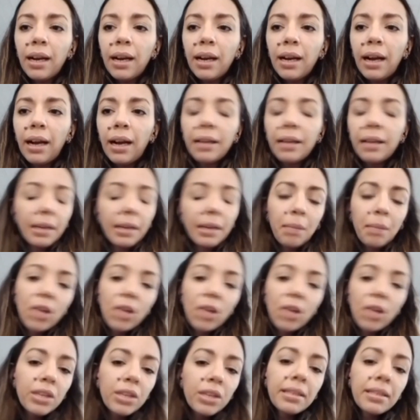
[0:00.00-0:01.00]
en mi
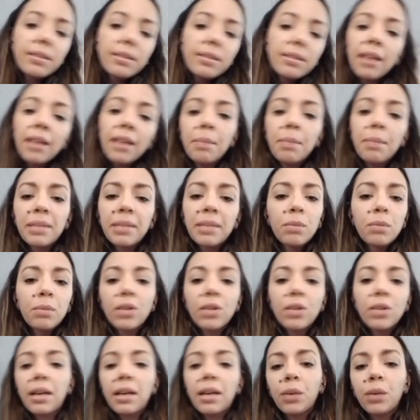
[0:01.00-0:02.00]
adolescencia
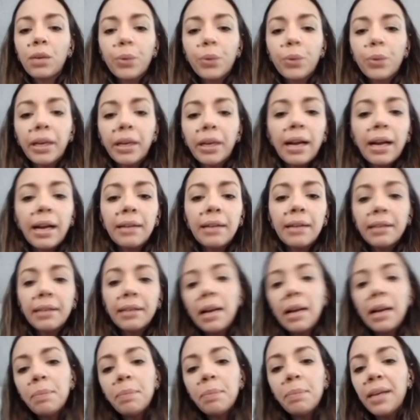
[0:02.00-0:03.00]
empezamos a recurrir a
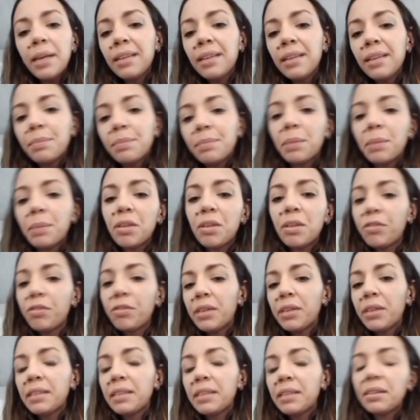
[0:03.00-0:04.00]
terapias, primero
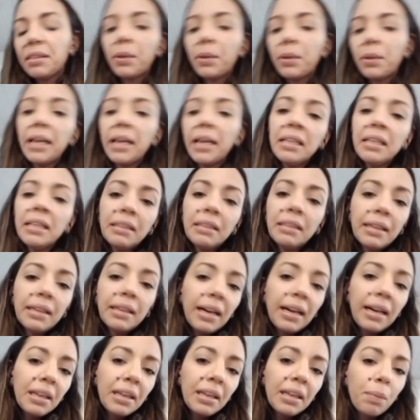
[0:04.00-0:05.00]
fue
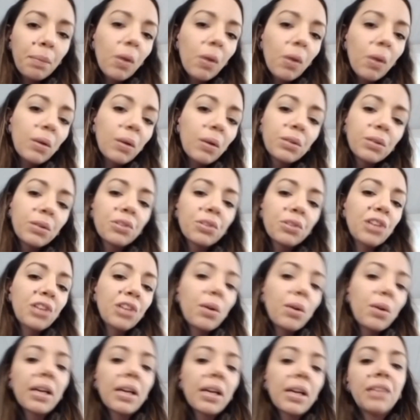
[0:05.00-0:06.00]
psicoanalítica, después cuando eso ya
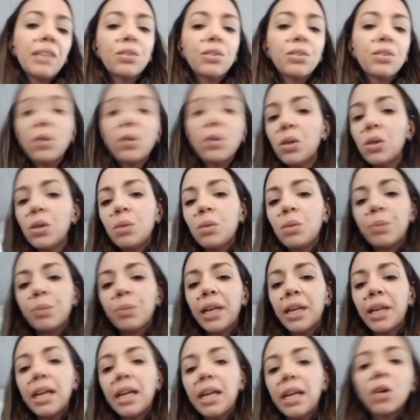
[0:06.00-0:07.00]
no alcanzó, por
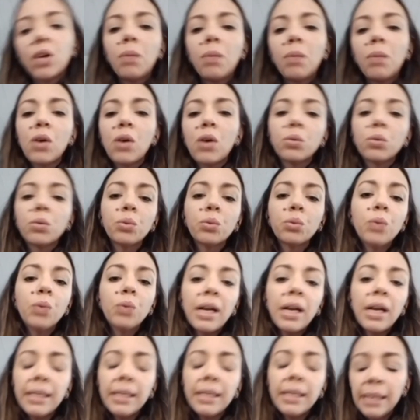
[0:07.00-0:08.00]
ahí algo más
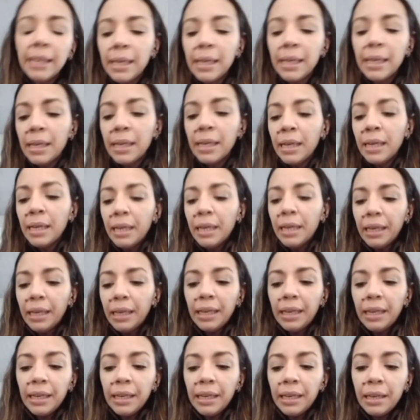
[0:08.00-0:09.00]
conductual.
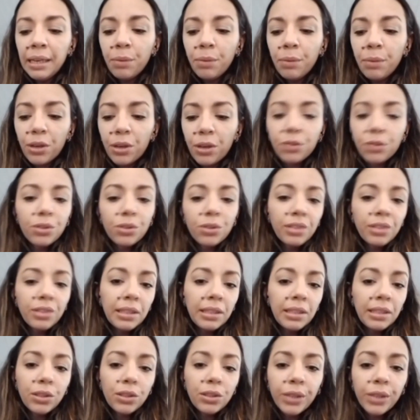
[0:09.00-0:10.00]
Y bueno, todo se
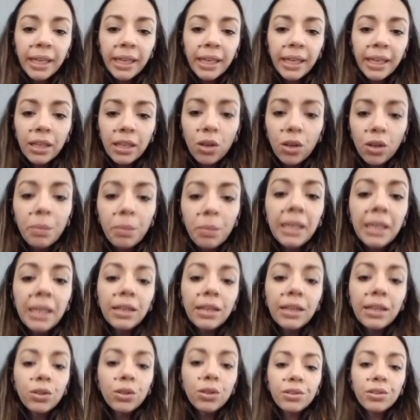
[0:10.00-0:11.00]
detona en el
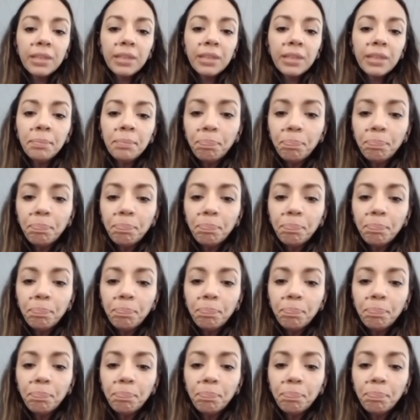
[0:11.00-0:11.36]
2014.